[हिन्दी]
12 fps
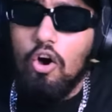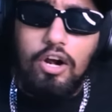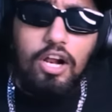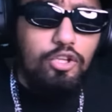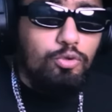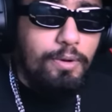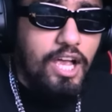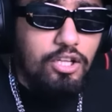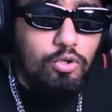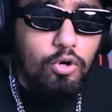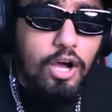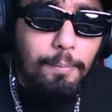और हाँ तुम्हें याद
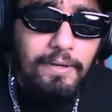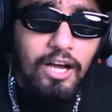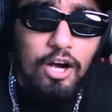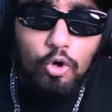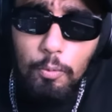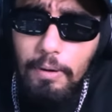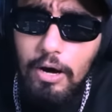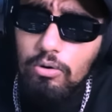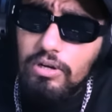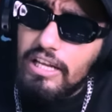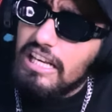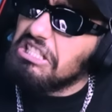होगा अपने हग्गू पाहुल ने एक